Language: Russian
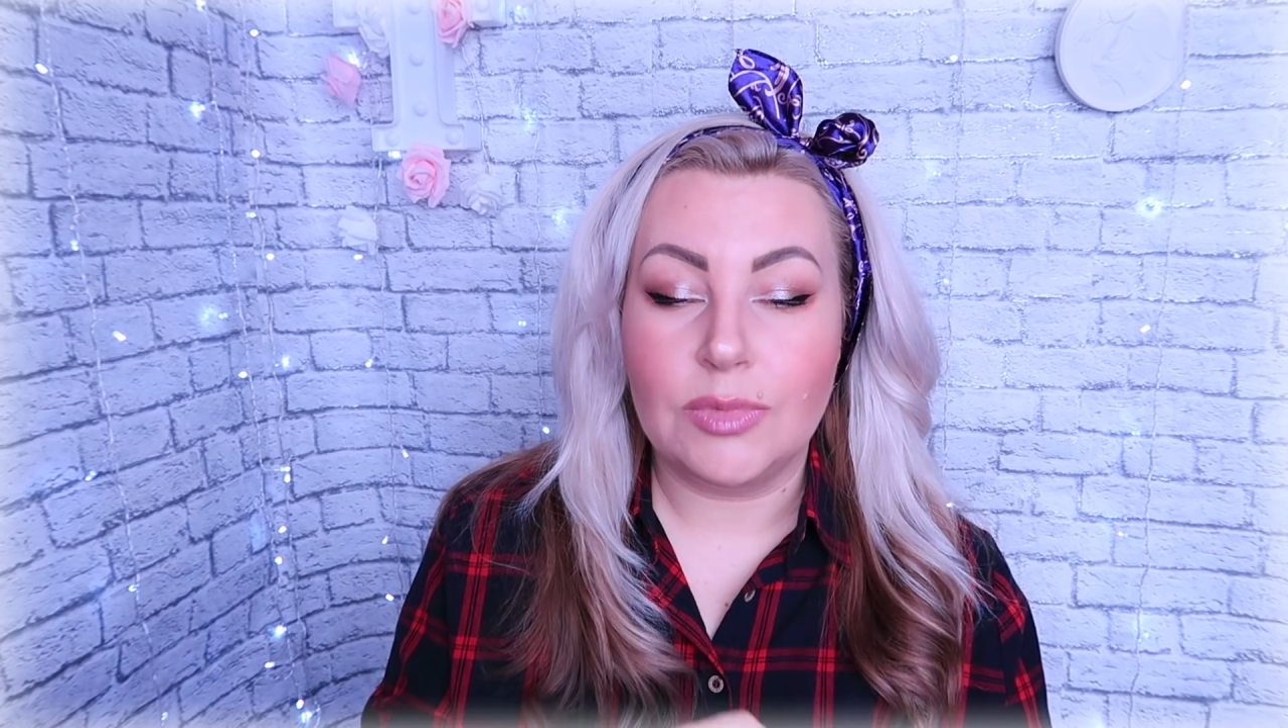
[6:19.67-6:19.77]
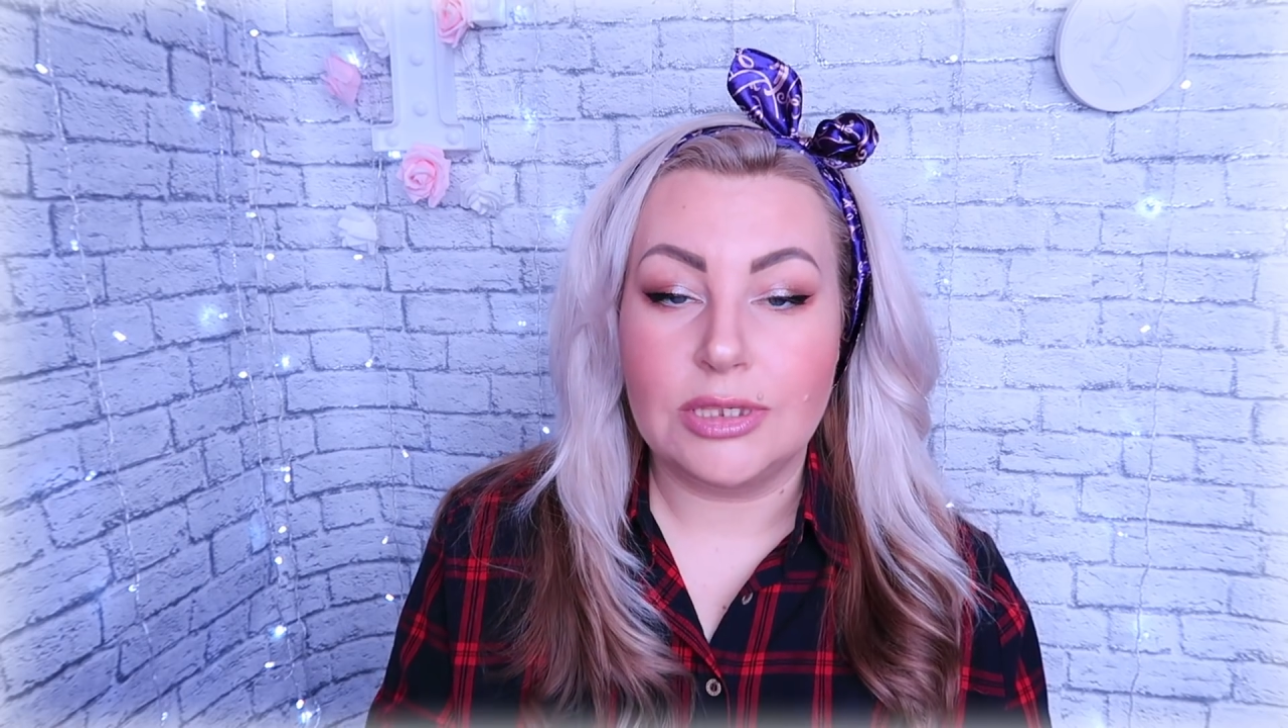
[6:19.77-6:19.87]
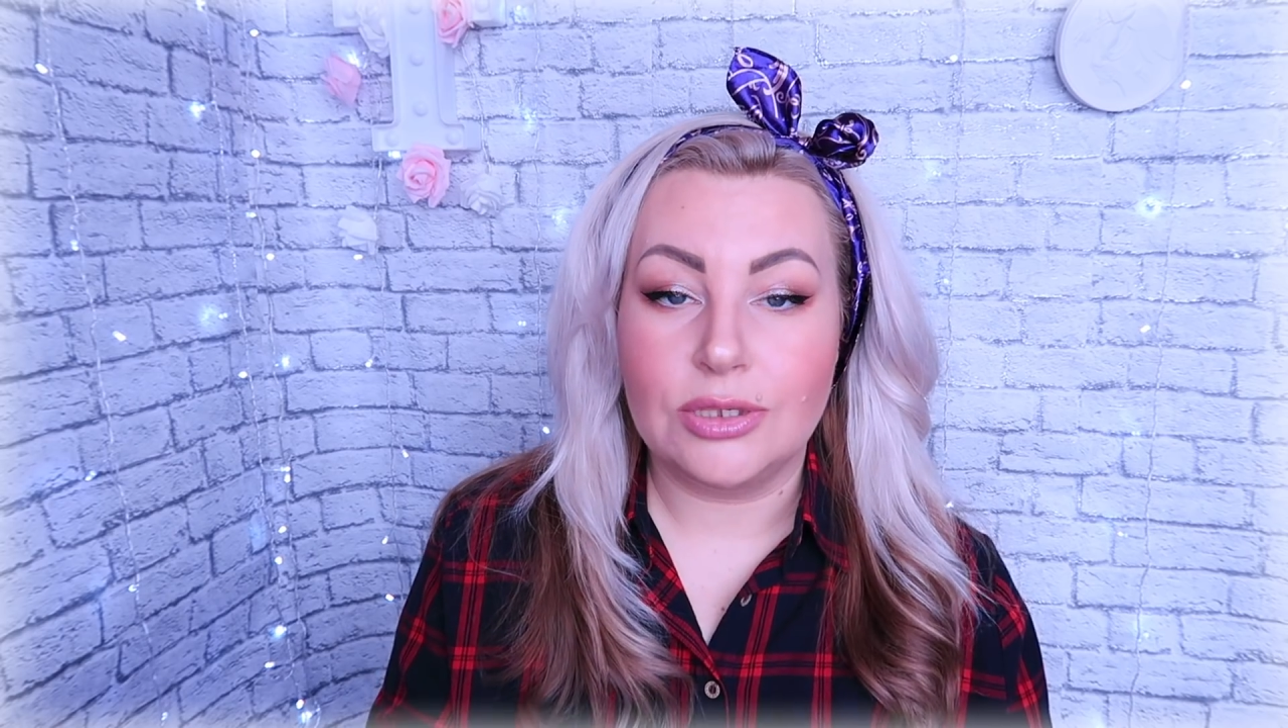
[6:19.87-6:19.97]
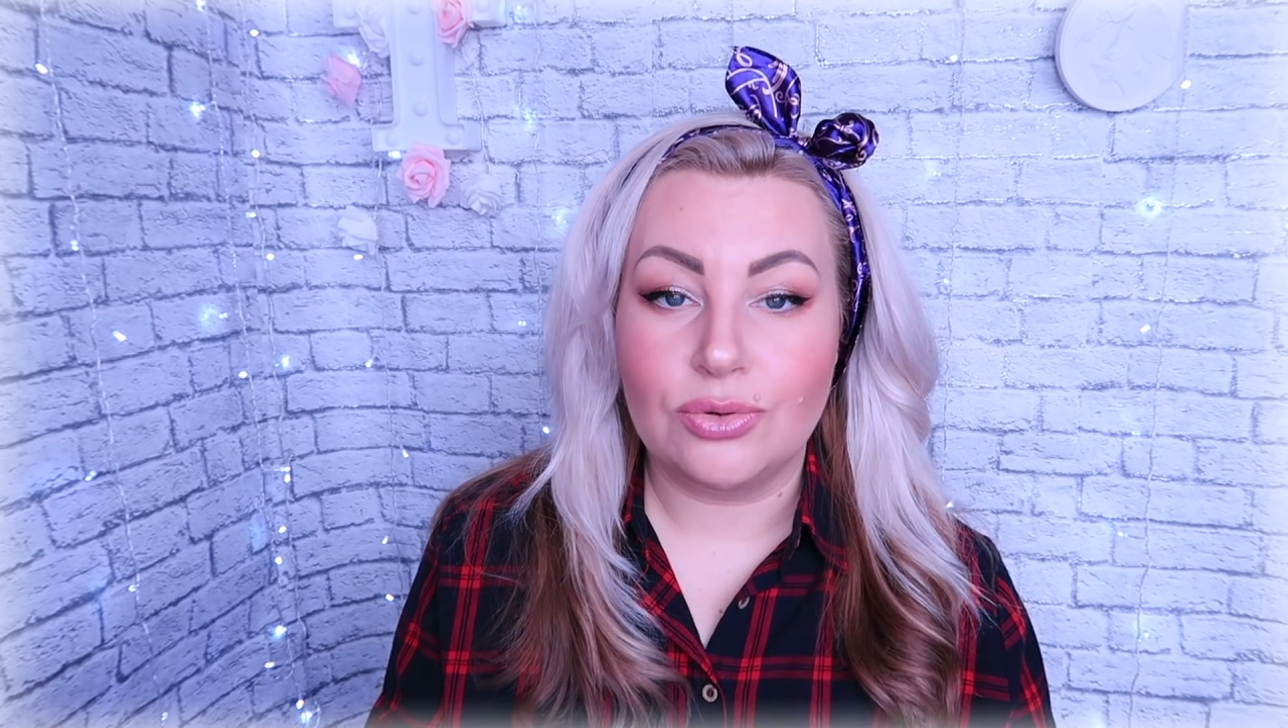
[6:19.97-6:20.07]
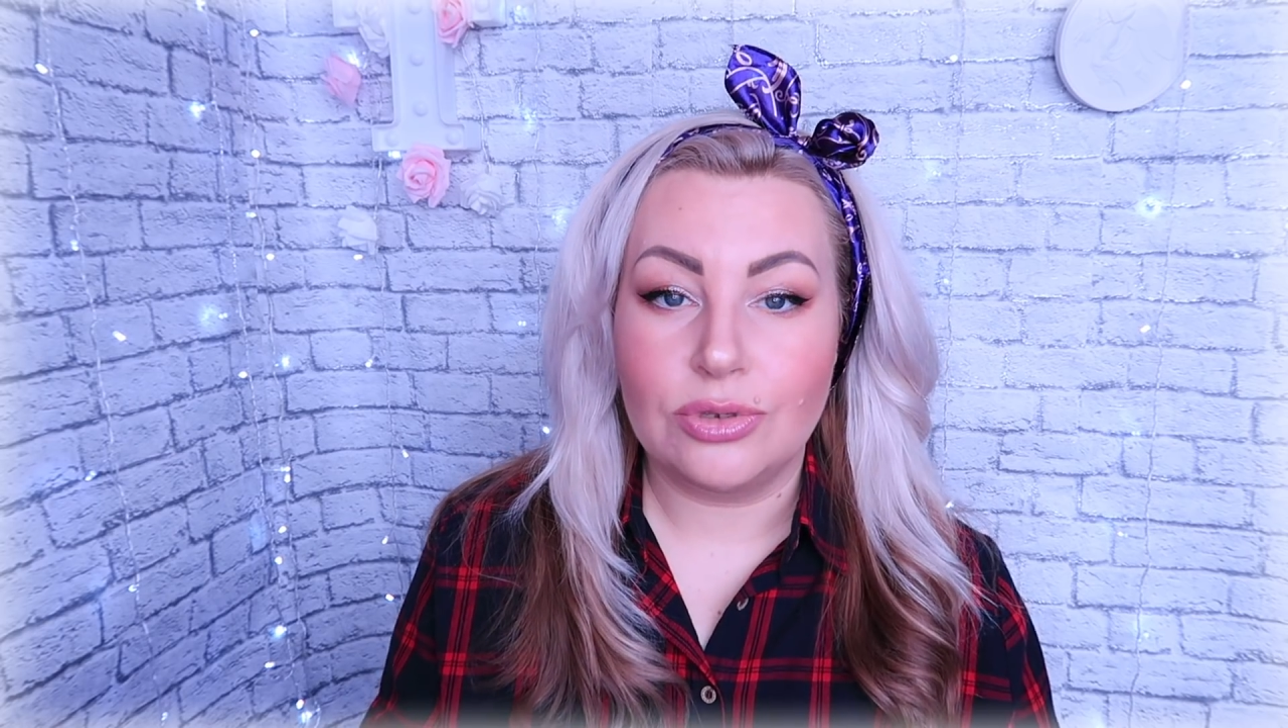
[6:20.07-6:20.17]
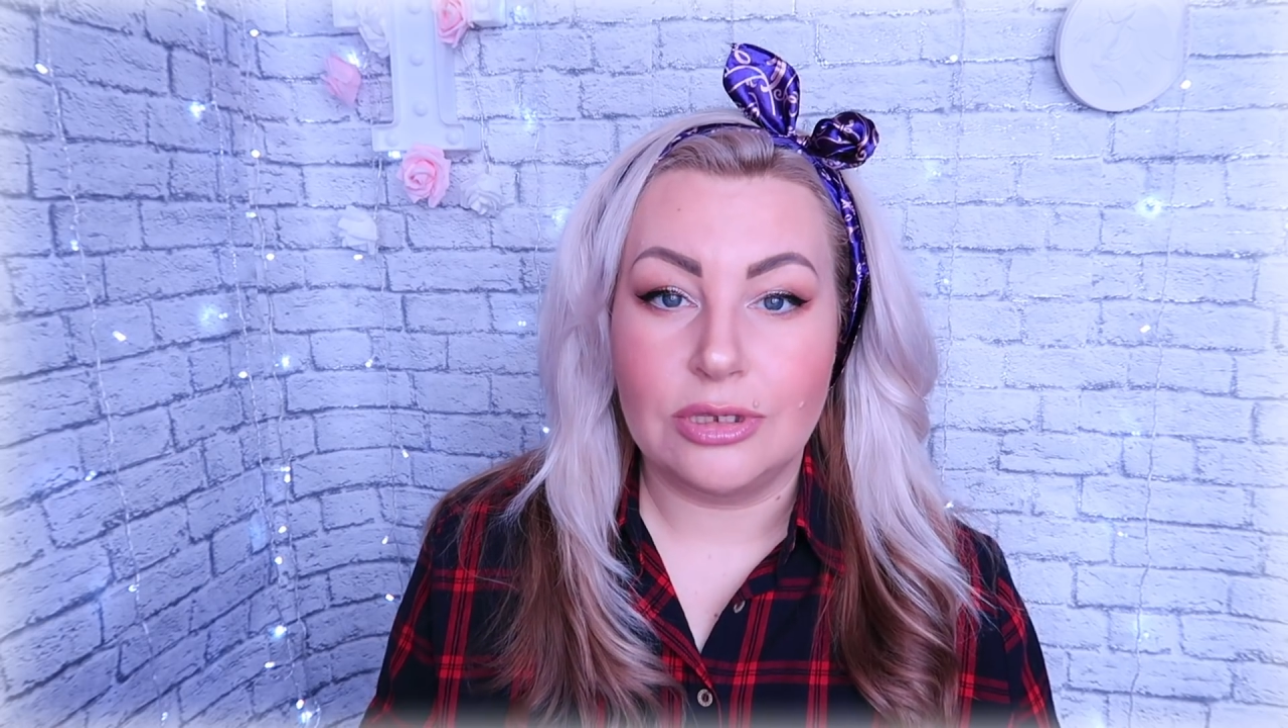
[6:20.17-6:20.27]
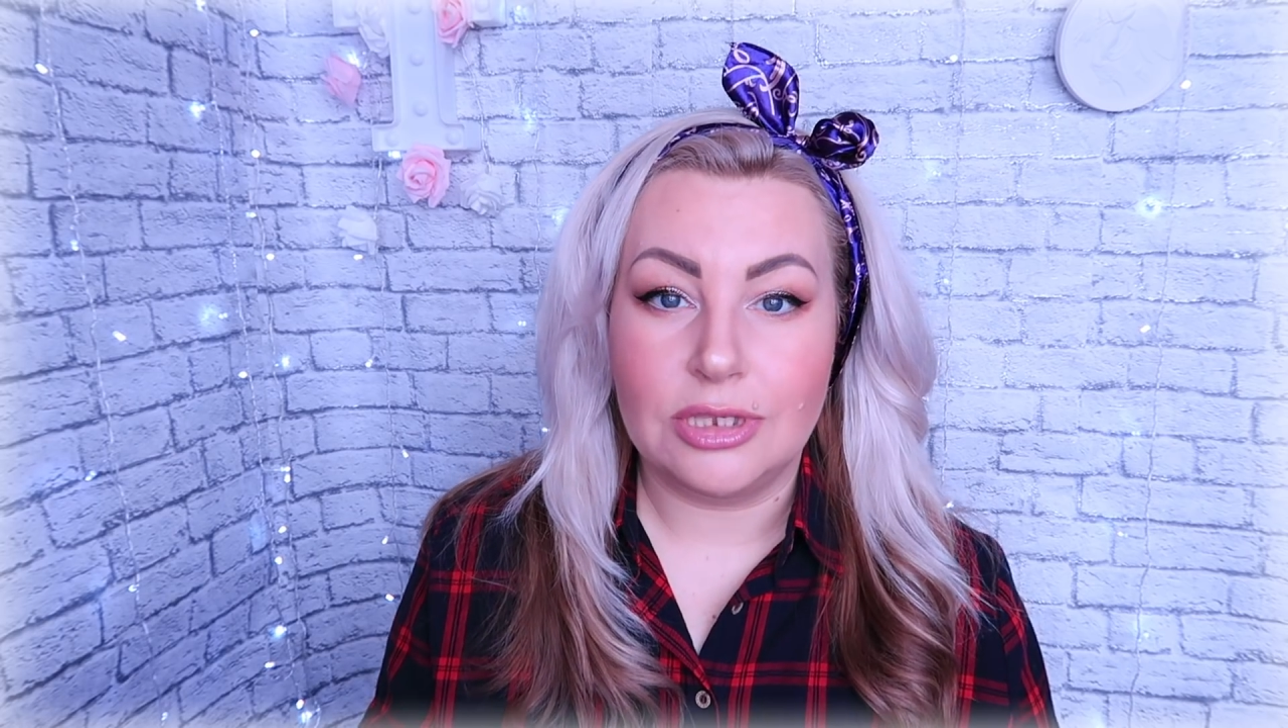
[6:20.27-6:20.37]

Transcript: массируете